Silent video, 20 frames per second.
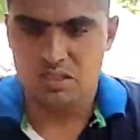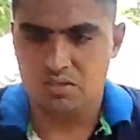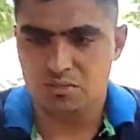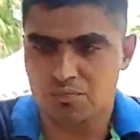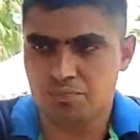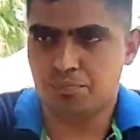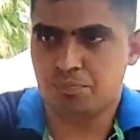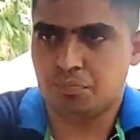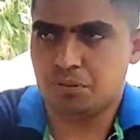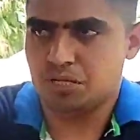या
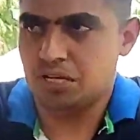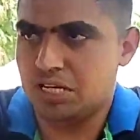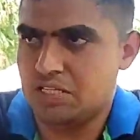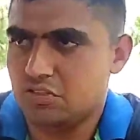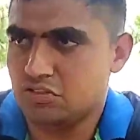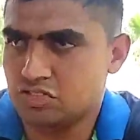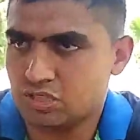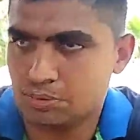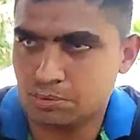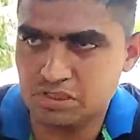
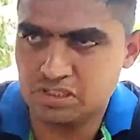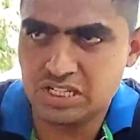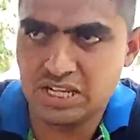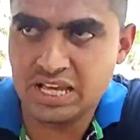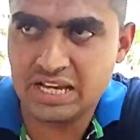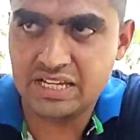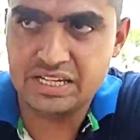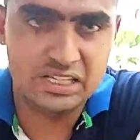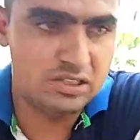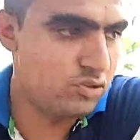प्लाई तो सेम में सी
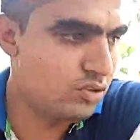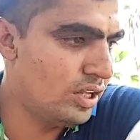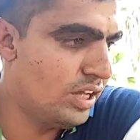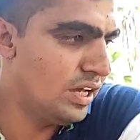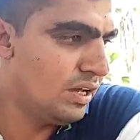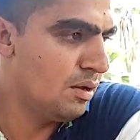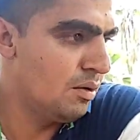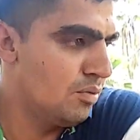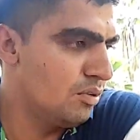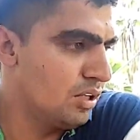लग रही है
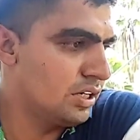थोड़ा